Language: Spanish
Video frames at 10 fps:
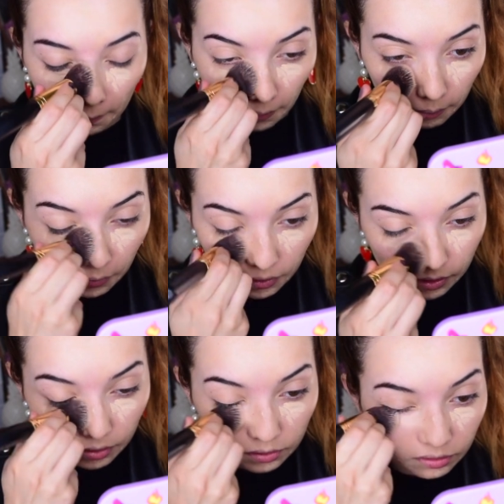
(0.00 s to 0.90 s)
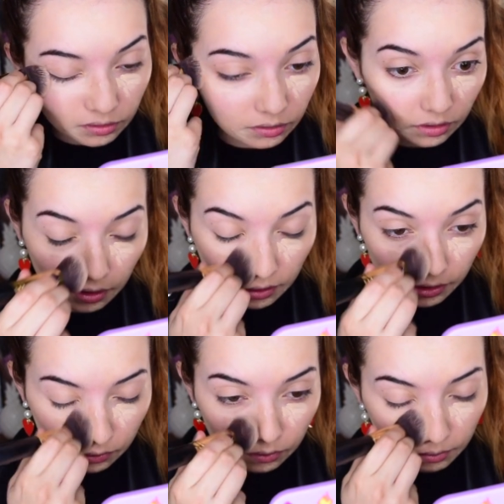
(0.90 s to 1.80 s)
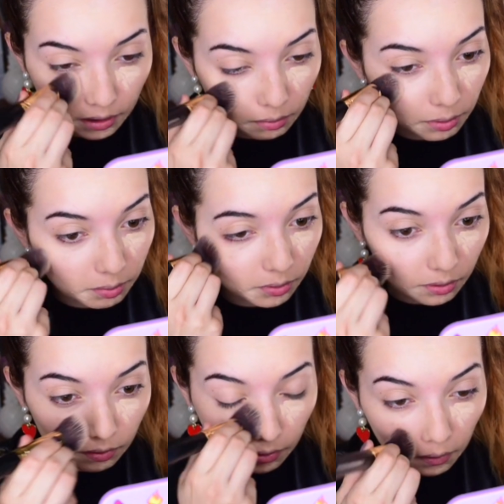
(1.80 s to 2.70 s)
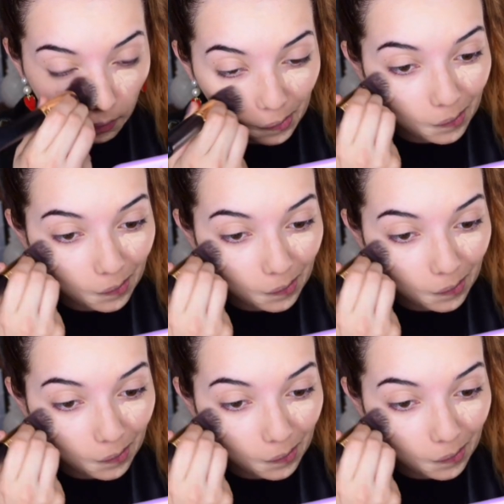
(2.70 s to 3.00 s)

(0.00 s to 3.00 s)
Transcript: Vamos a trabajar esto lo más rápido posible.